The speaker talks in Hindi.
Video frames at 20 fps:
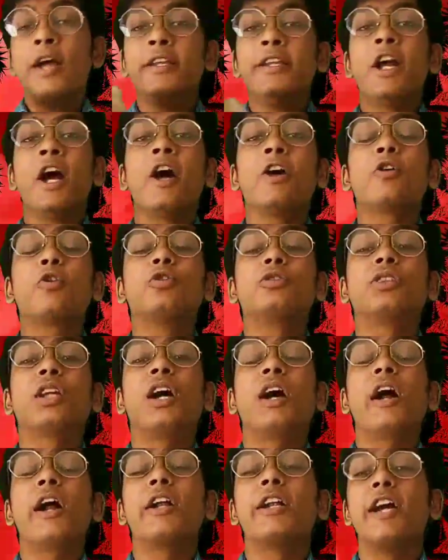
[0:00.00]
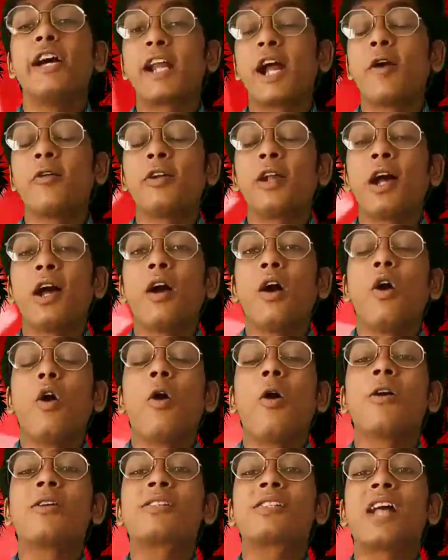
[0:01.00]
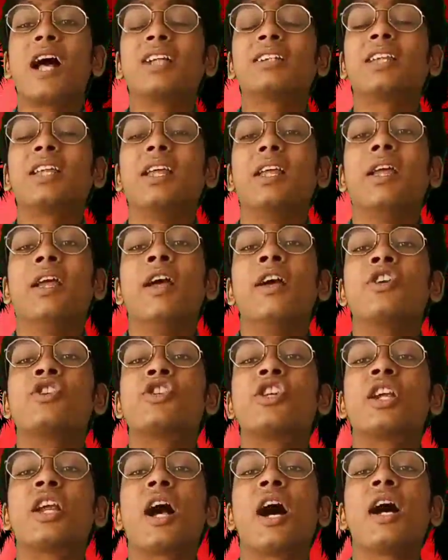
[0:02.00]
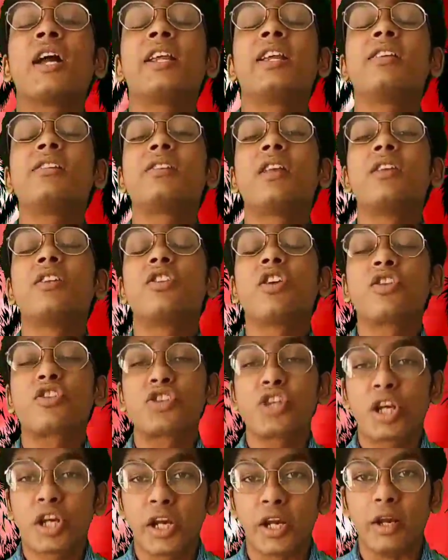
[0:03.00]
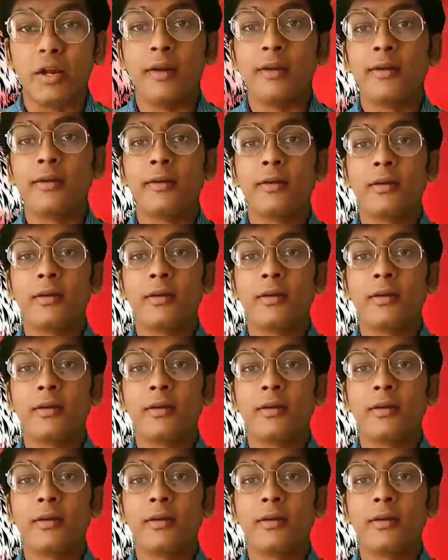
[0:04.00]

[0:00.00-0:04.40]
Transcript: यह कुत्ता डरावना और साथ ही शिकारी संरक्षक है